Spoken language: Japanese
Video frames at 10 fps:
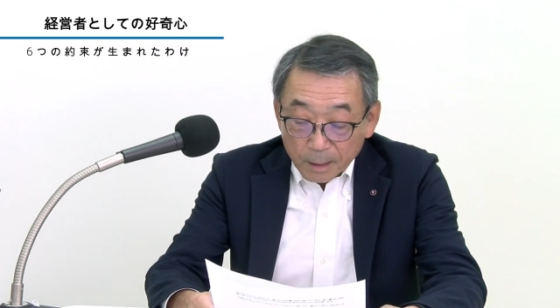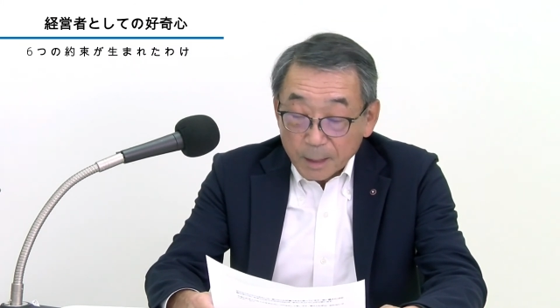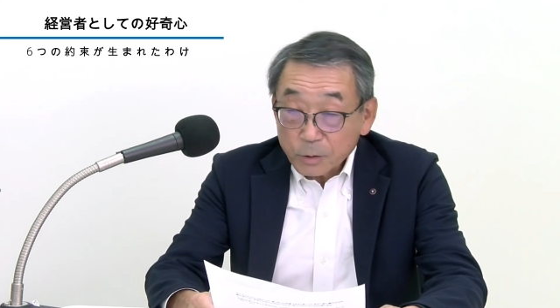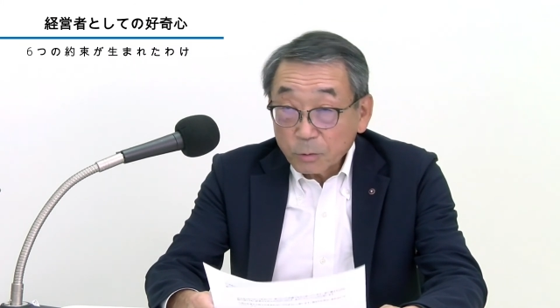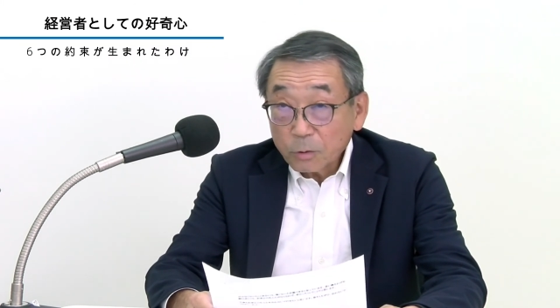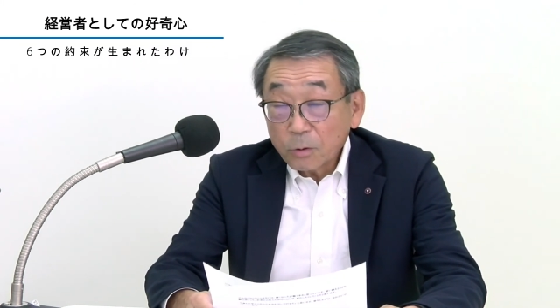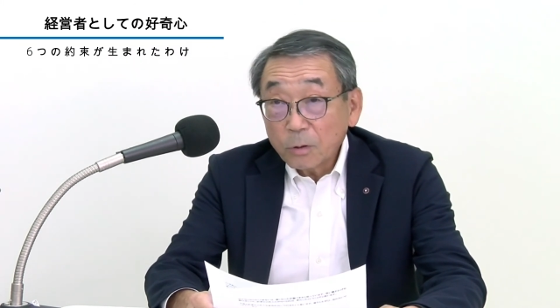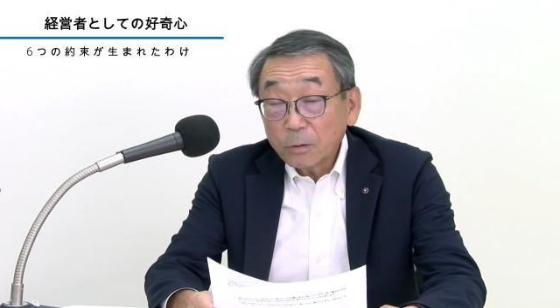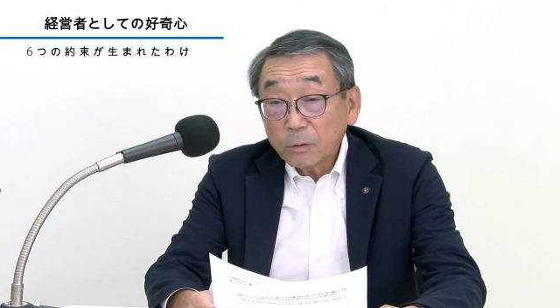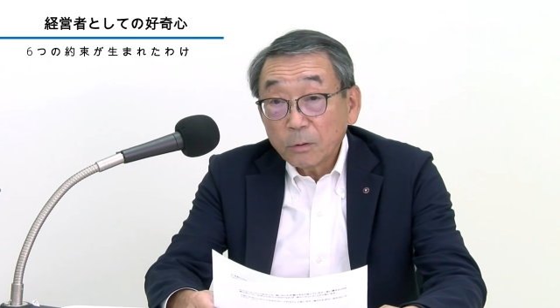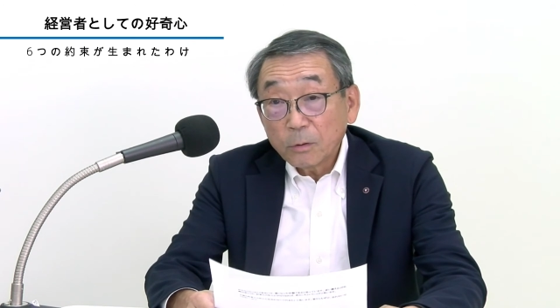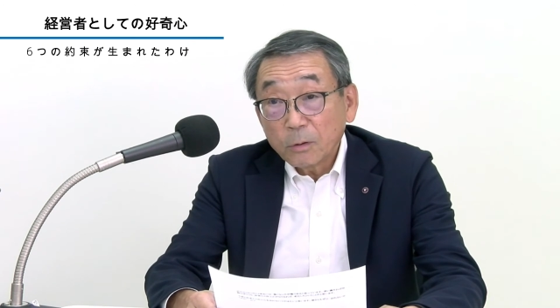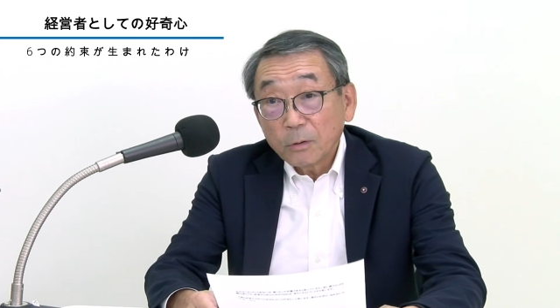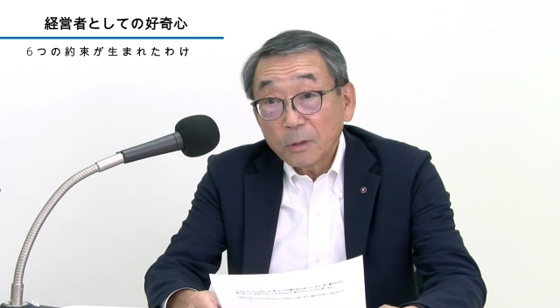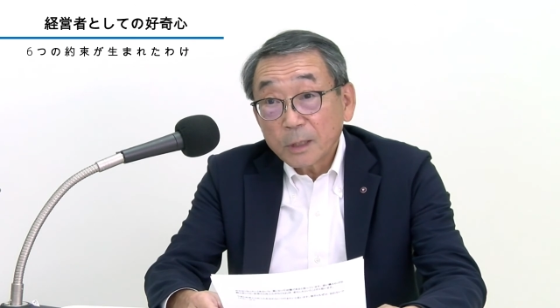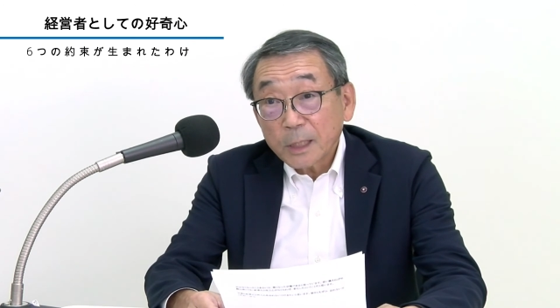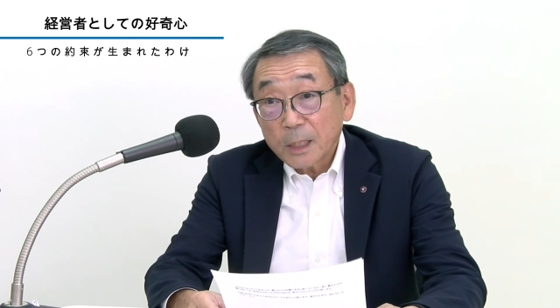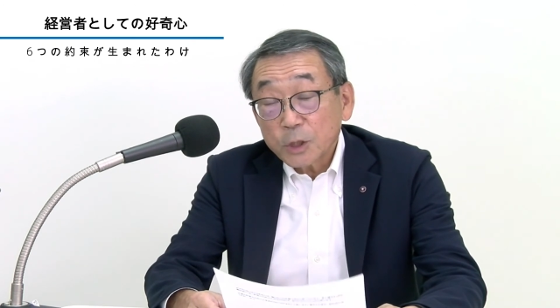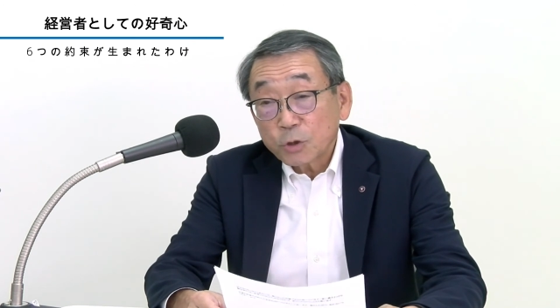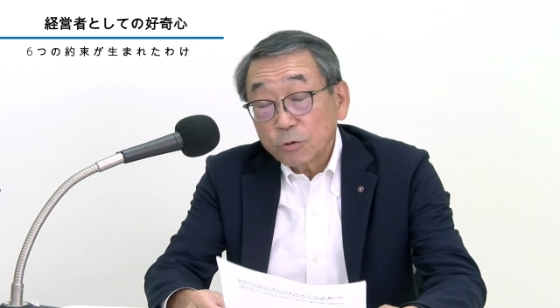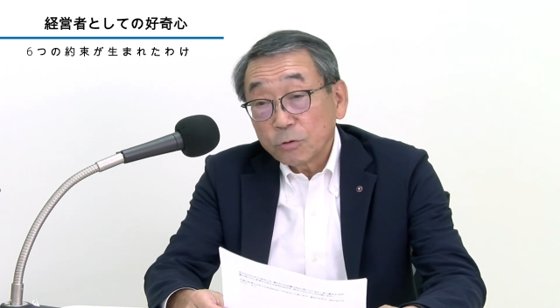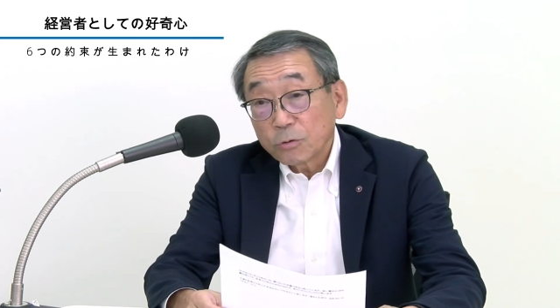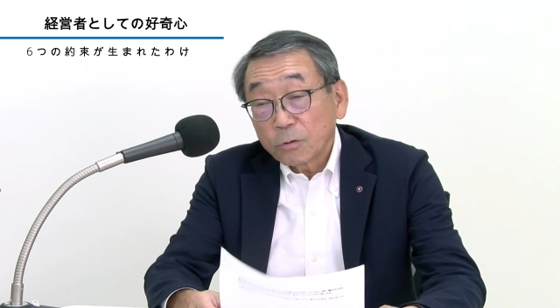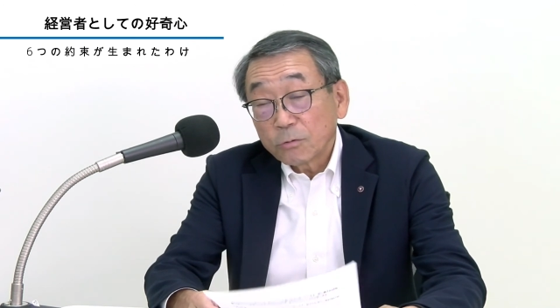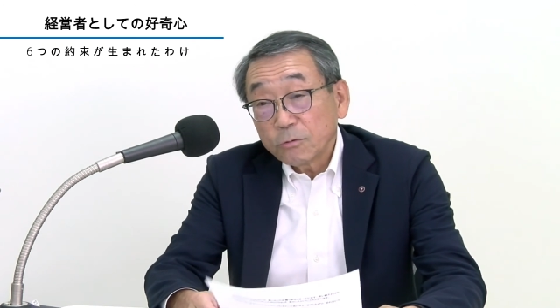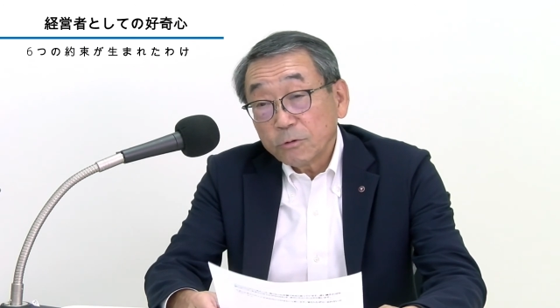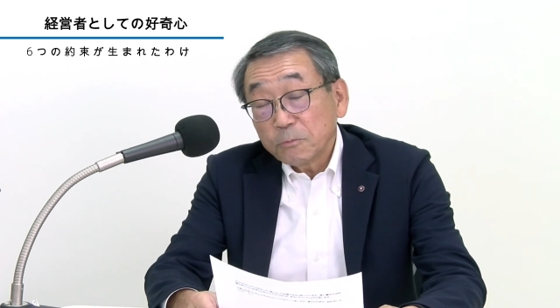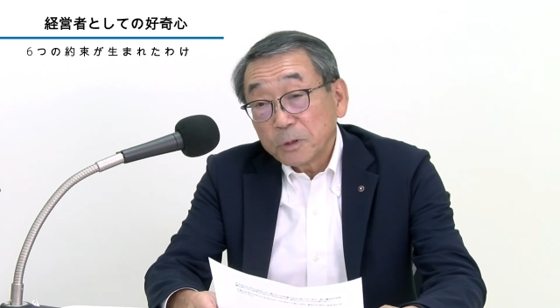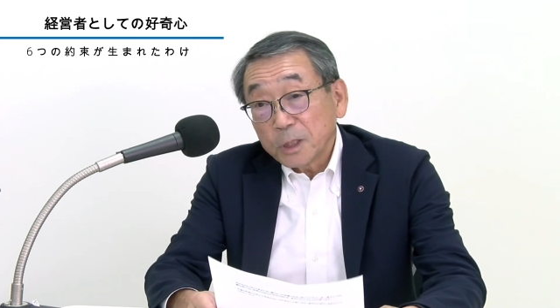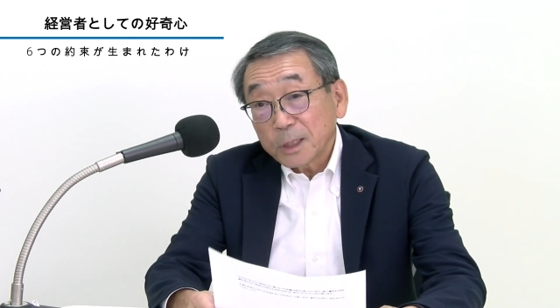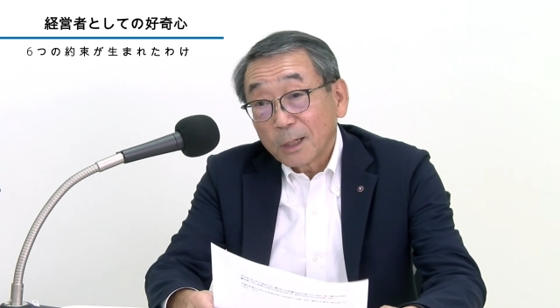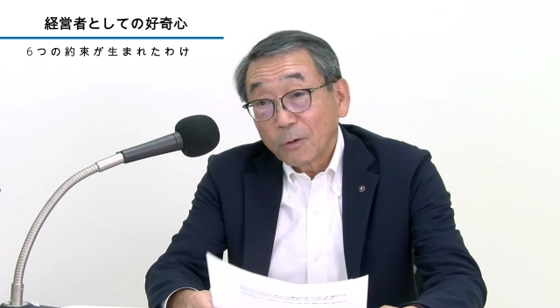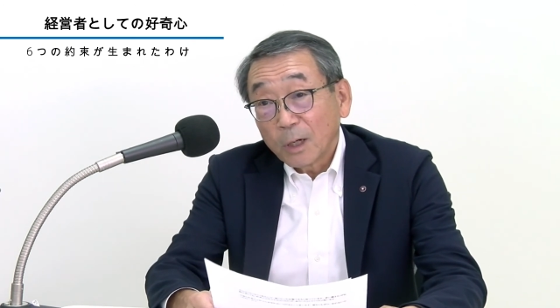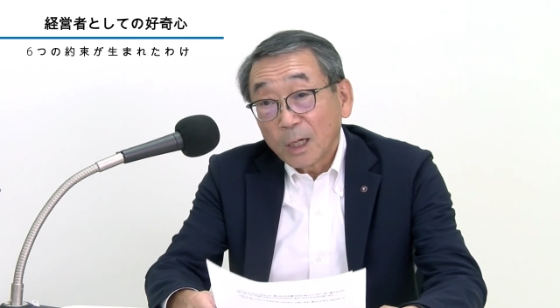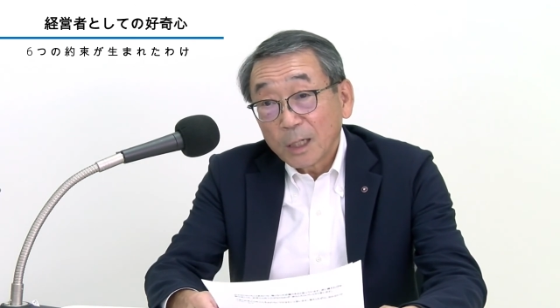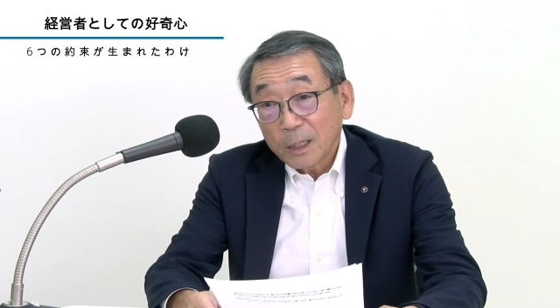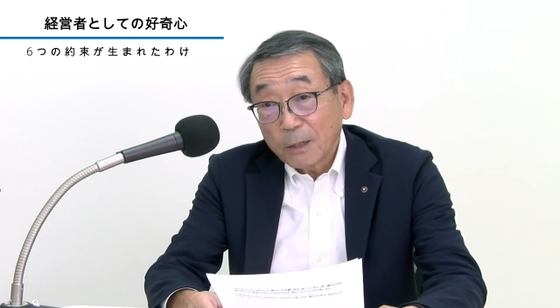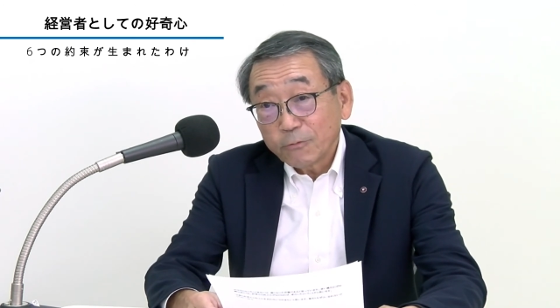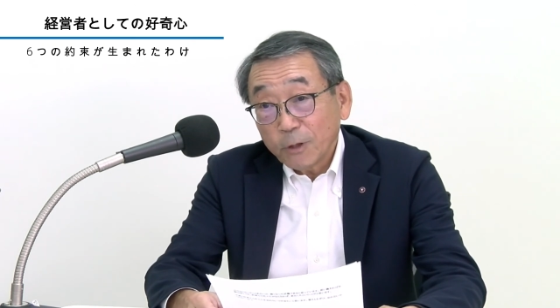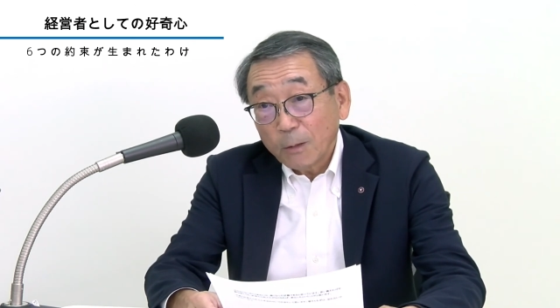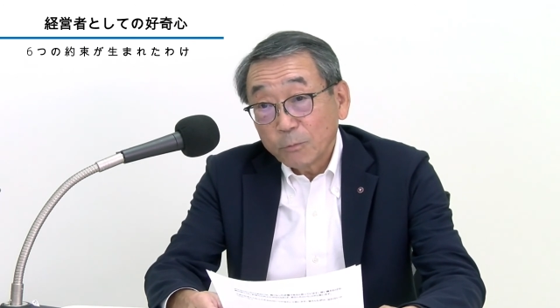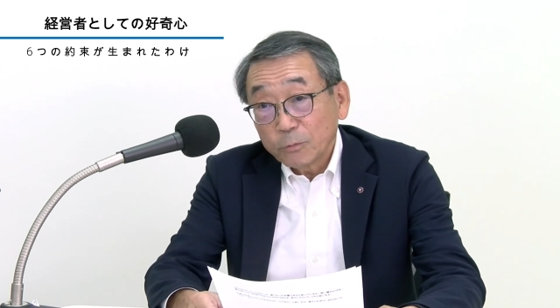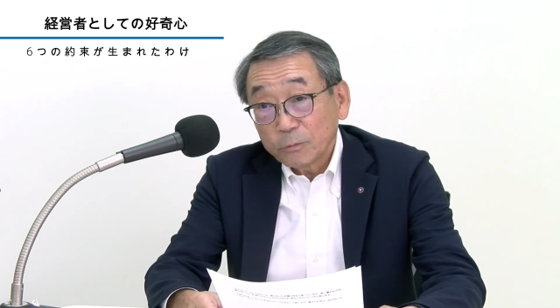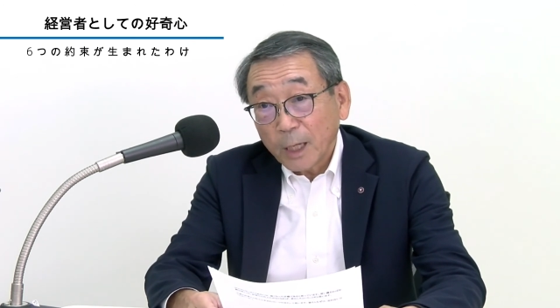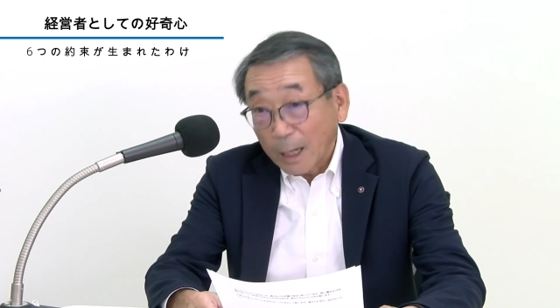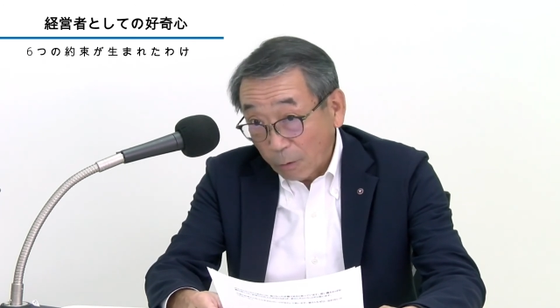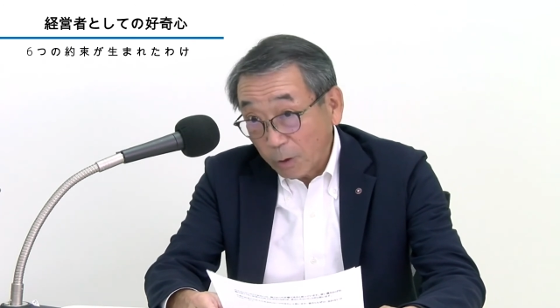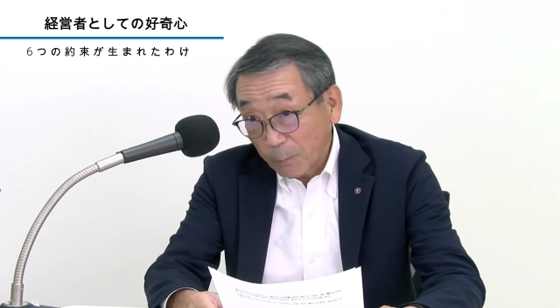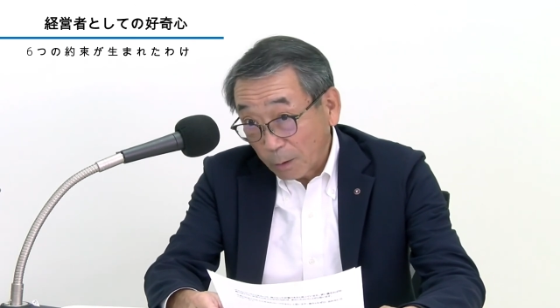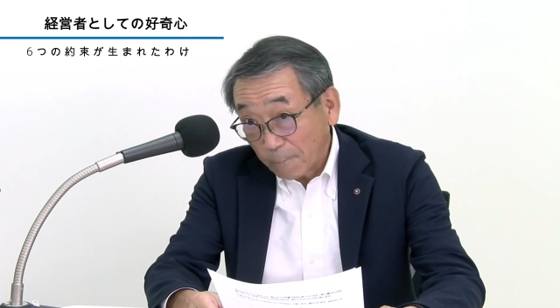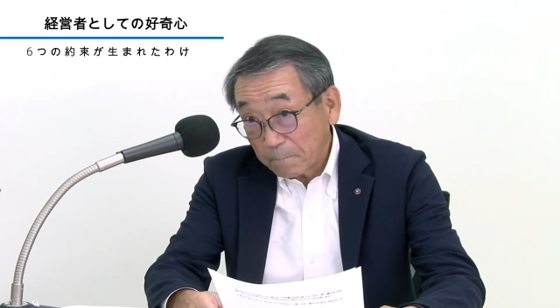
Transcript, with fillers: でその後新しくこのグループに来たのが FM 笑顔今の、